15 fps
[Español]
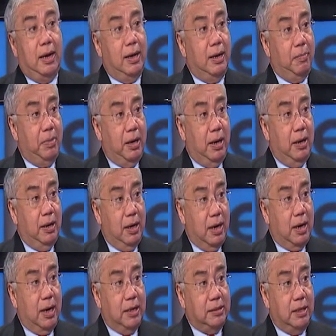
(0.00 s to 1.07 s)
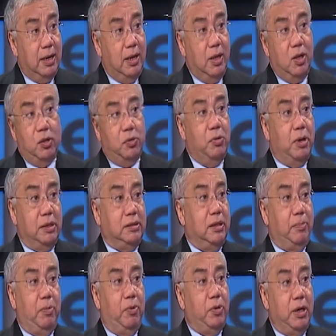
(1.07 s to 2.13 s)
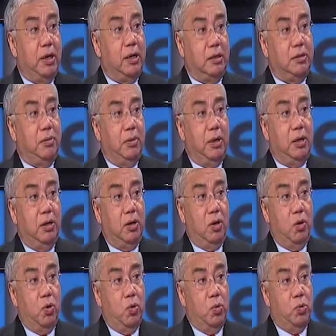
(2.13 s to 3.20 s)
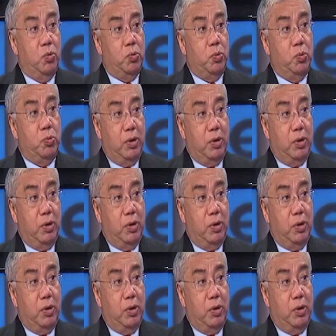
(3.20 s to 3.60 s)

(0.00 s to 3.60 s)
en, la casa nunca se podía recibir un,